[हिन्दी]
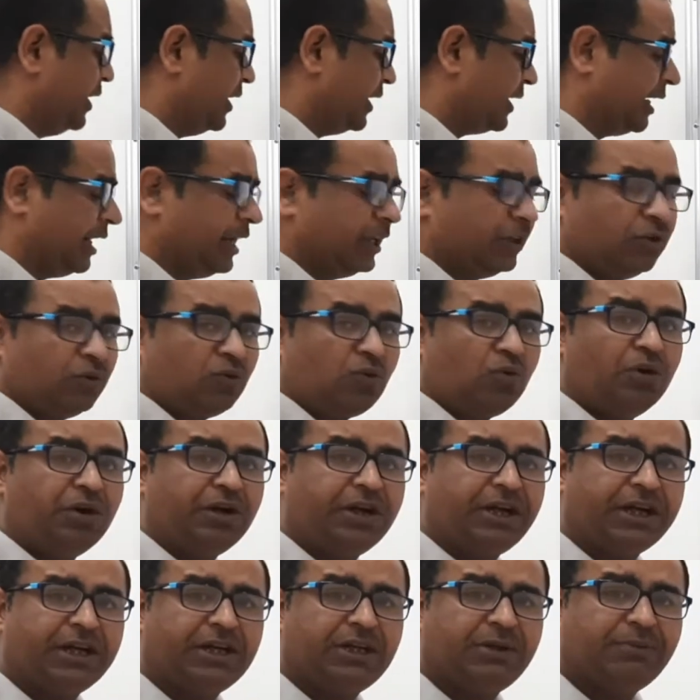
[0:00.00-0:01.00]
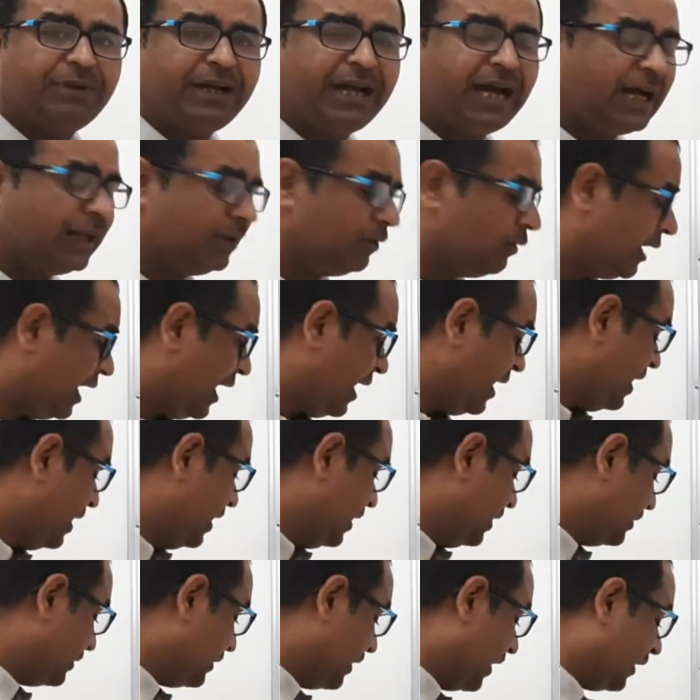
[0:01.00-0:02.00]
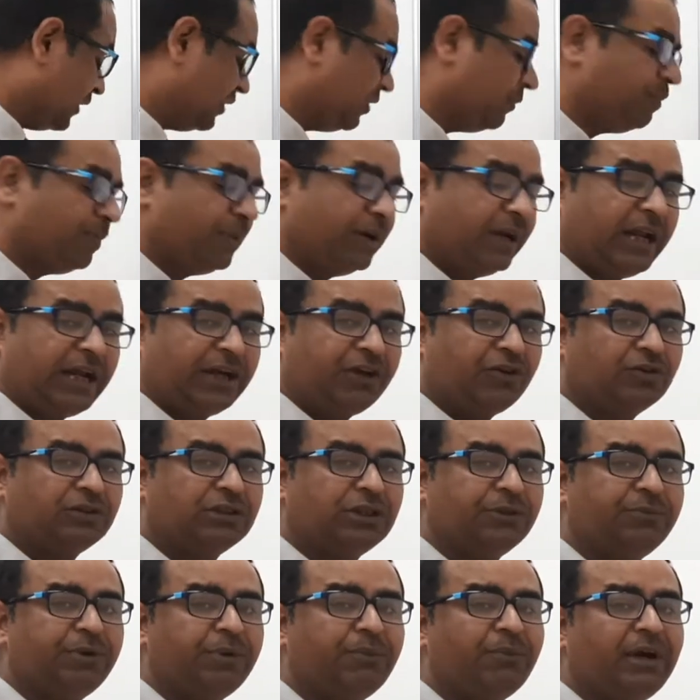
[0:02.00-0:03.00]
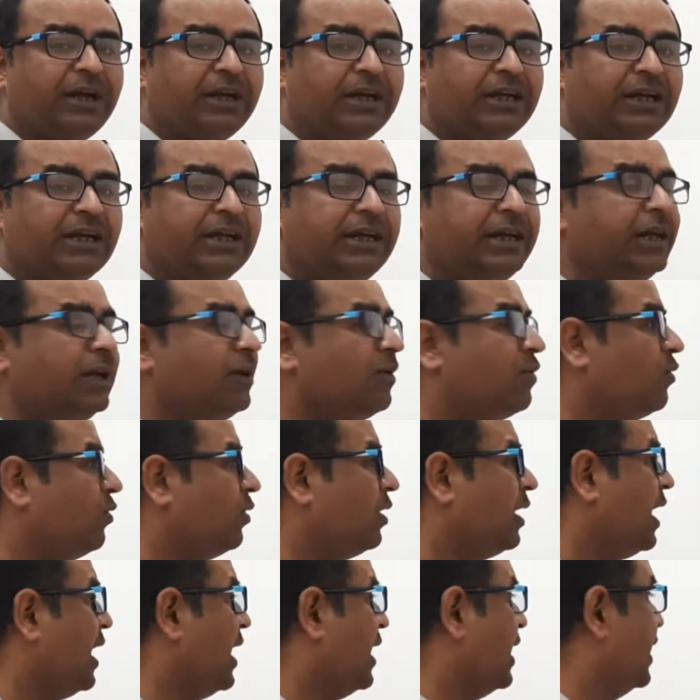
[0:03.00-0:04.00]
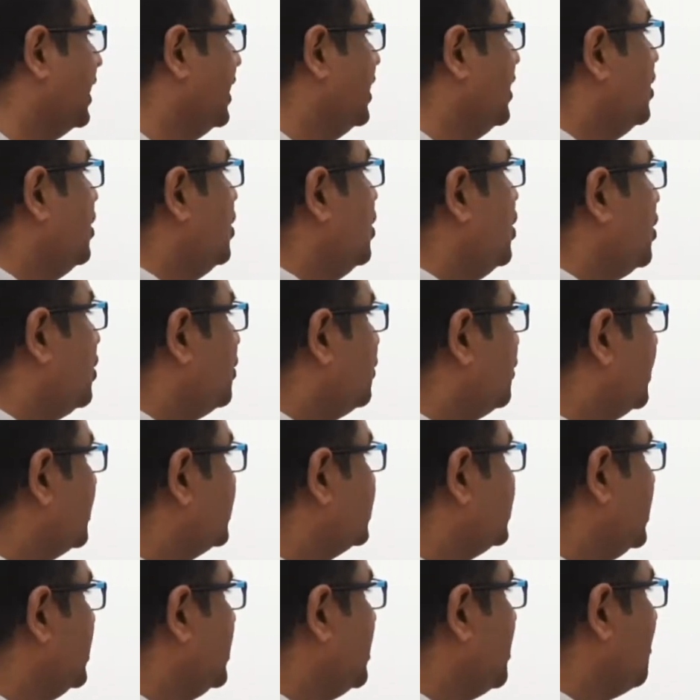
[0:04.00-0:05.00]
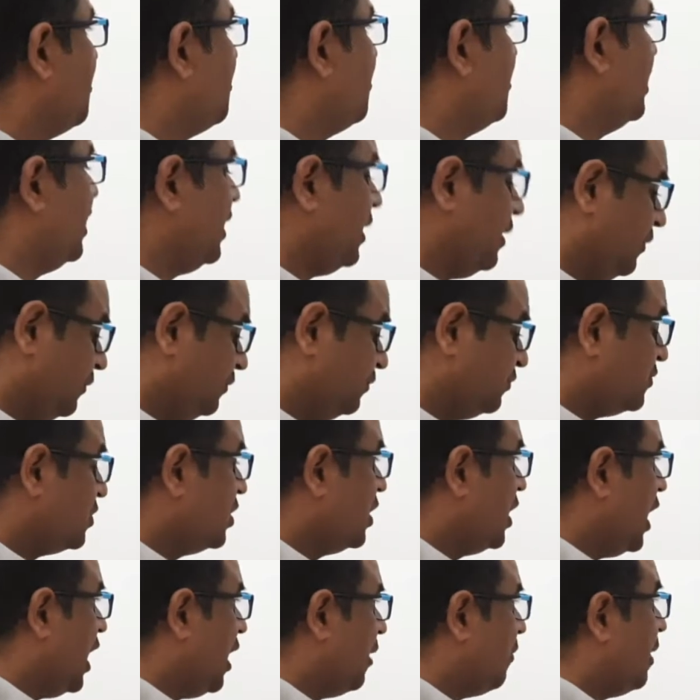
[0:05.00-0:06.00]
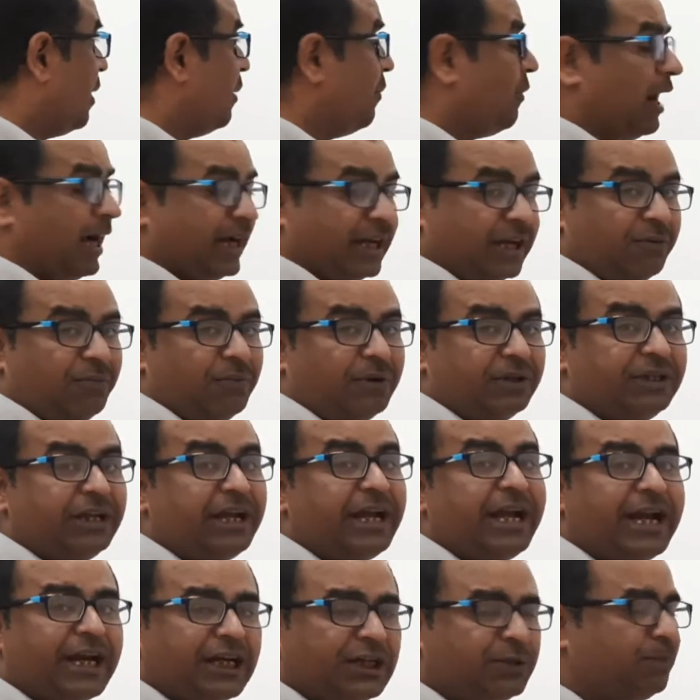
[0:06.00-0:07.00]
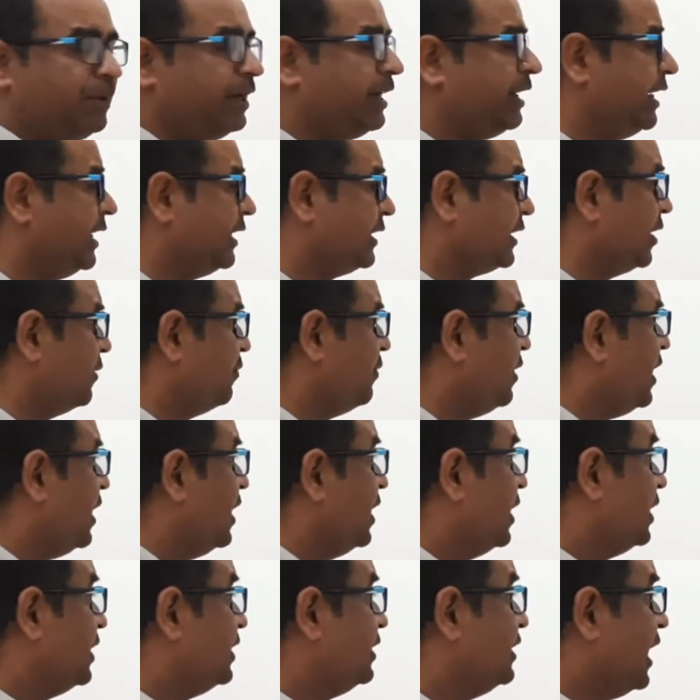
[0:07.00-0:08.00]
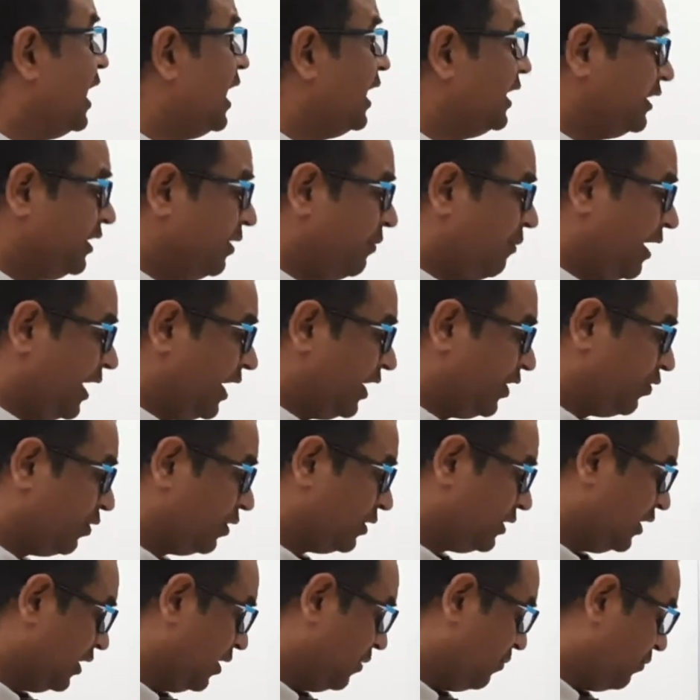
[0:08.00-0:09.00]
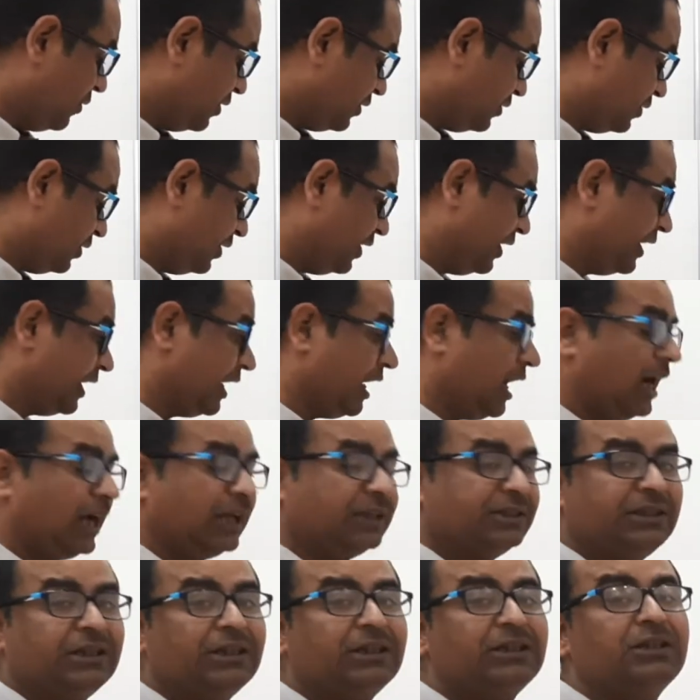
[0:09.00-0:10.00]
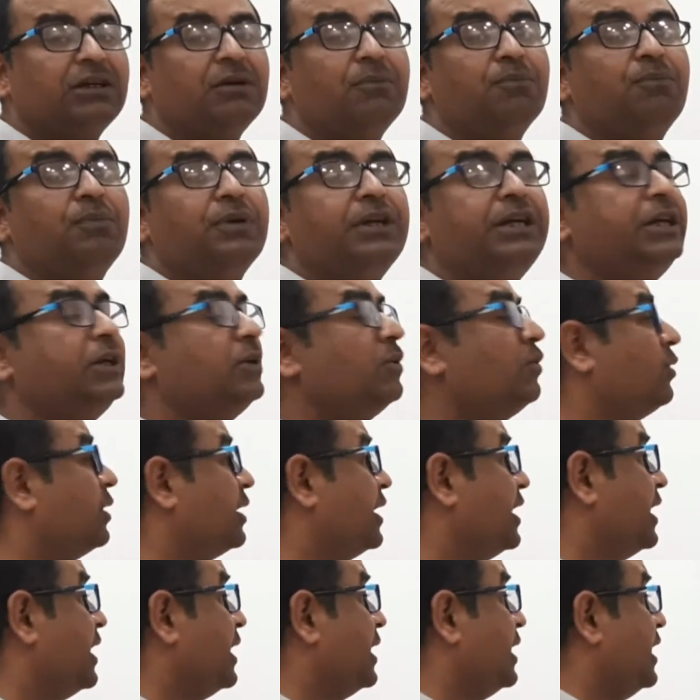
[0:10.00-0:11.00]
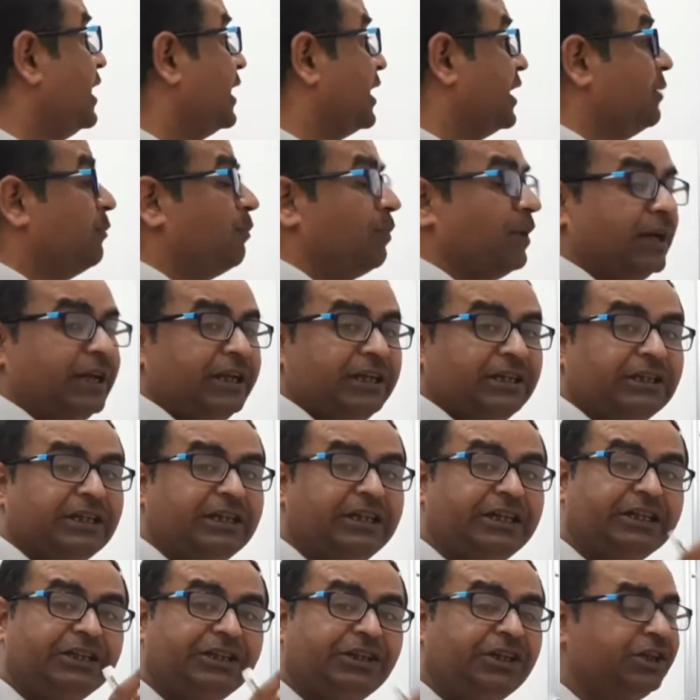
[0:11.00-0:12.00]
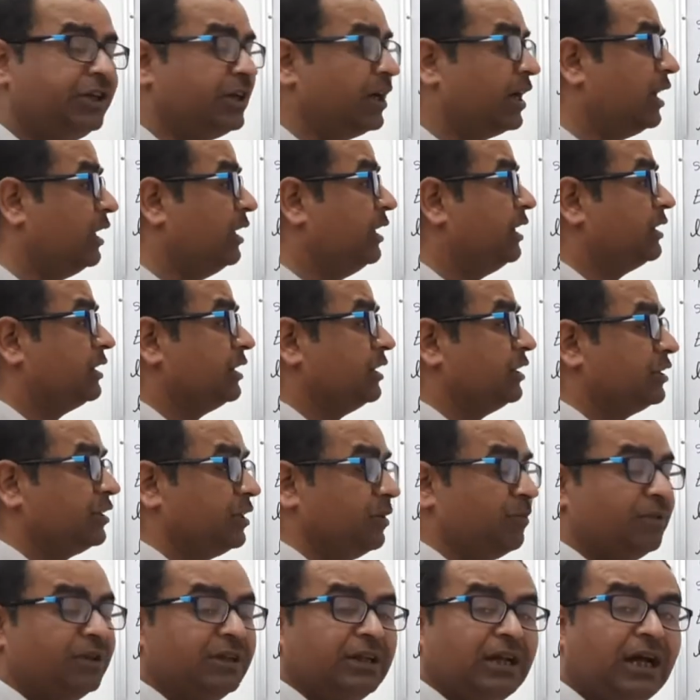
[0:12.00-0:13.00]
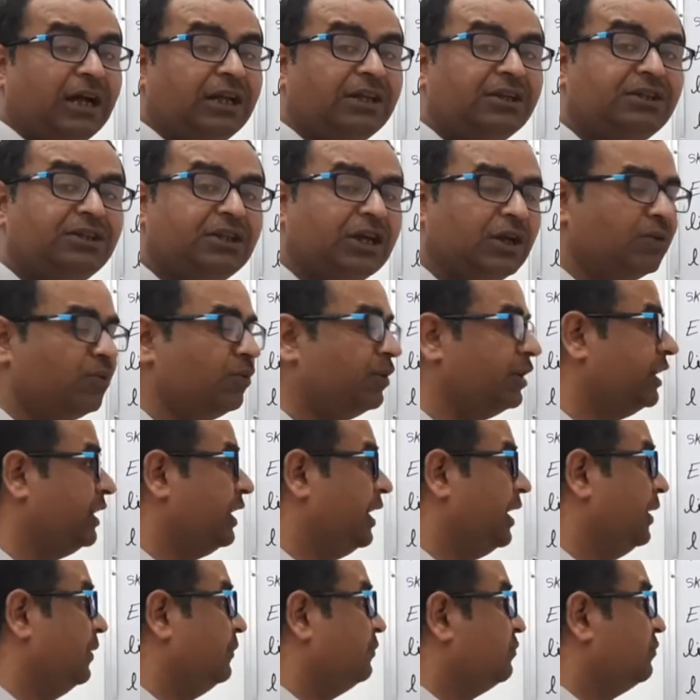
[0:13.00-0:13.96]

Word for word: लिख रहे हैं तो कॉन्टेक्स्ट भी याद हो रहा है साथ ही पहला क्वेश्चन भी हमारे क्लियर हो रहा है क्वेश्चन नंबर अब हम आगे बढ़ते हैं एक्सप्लेनेशन में जहां से हमारे क्वेश्चन नंबर थ्री के आंसर कंप्लीट हो रहे हैं लेकिन पहले स्क्रीन हिंदी ट्रांसलेशन समझना जरूरी है